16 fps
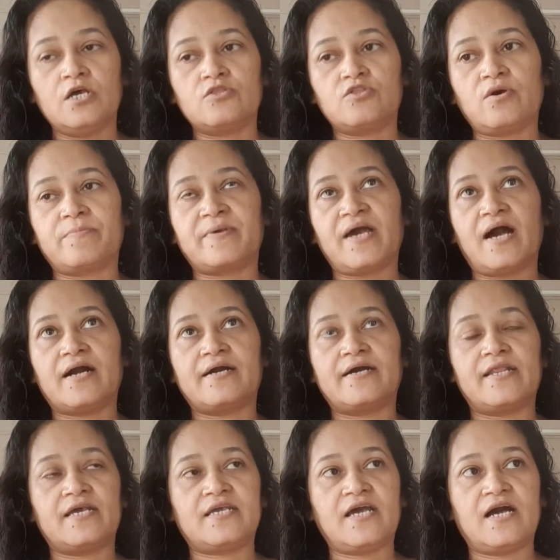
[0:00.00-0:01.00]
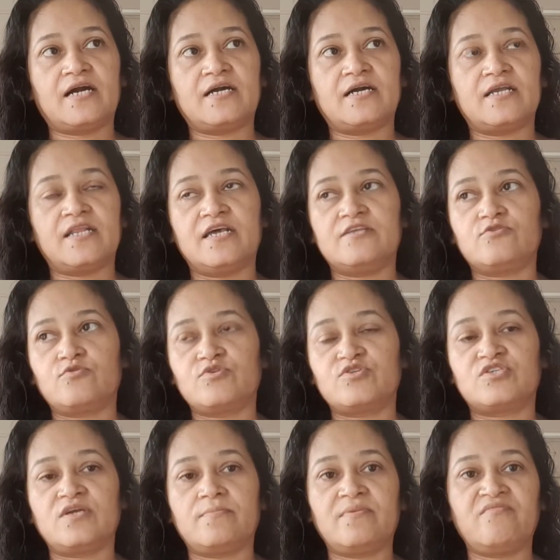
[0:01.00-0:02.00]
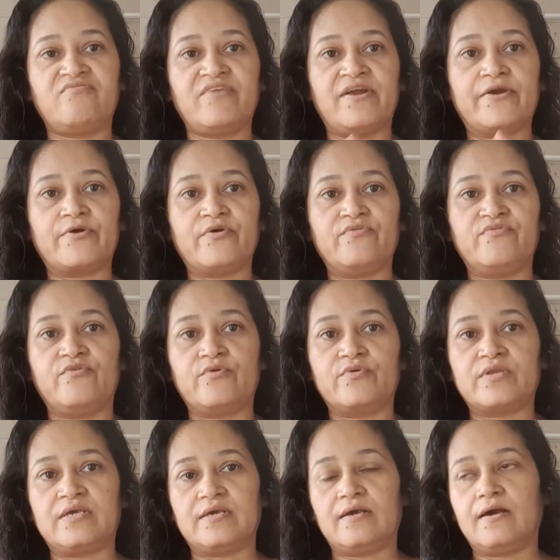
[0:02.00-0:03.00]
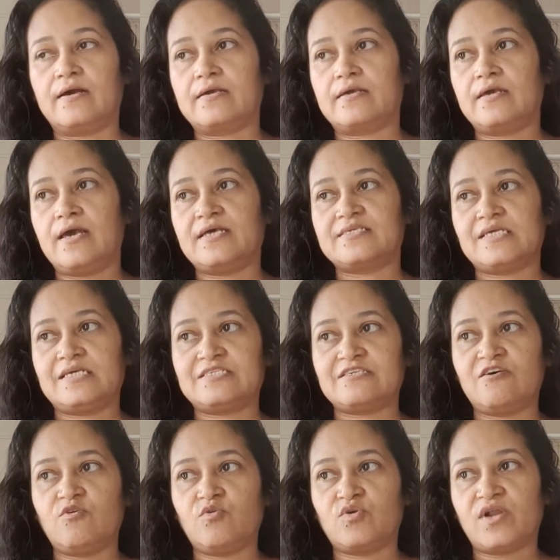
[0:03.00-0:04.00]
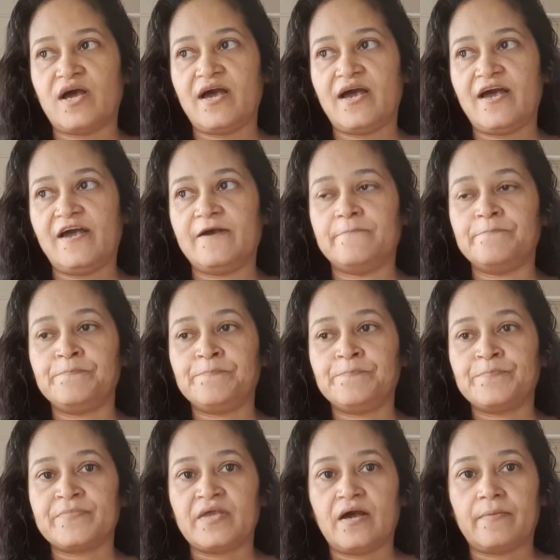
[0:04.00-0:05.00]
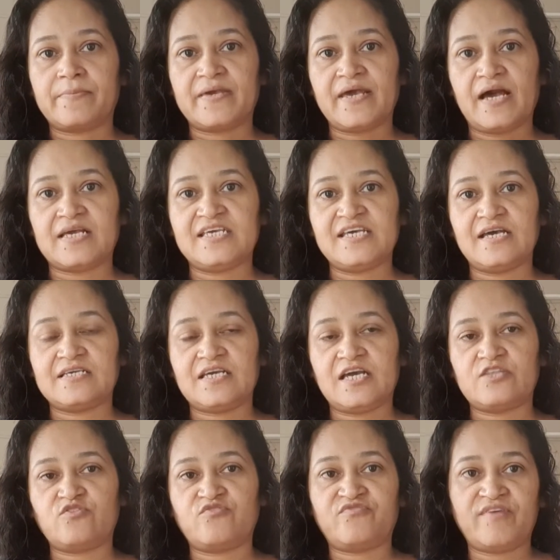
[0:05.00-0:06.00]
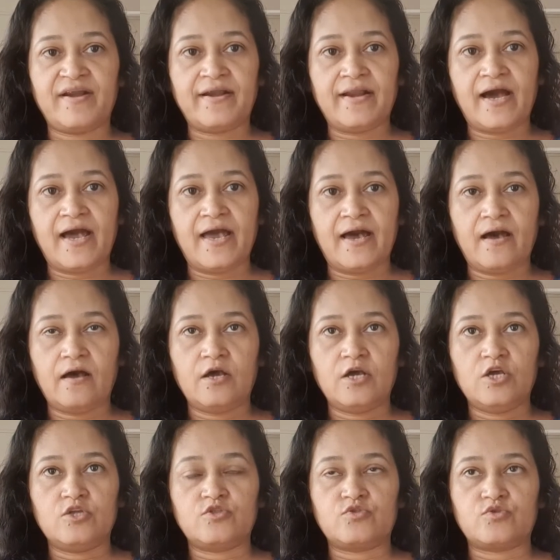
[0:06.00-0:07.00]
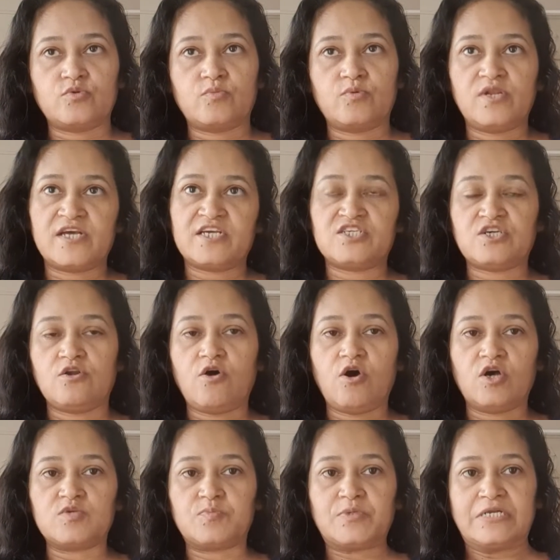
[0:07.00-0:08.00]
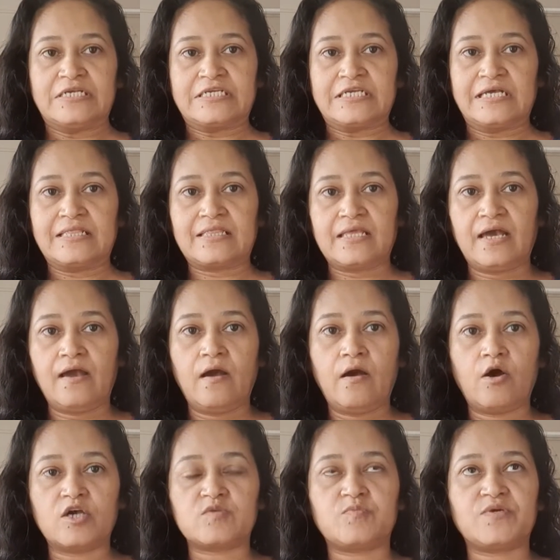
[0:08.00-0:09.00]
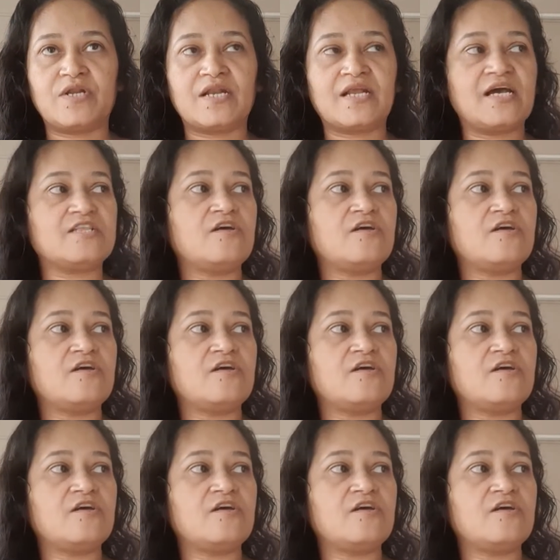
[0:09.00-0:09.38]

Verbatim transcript: तो अब क्या करें क्या करें तो इसने अपने फ्रेंड को फ़ोन किया कि ऐसा ऐसा हो रहा है अब क्या किया जाए तो फ्रेंड आया तो बोले कि चलो हॉस्पिटल चलते हैं हॉस्पिटल गया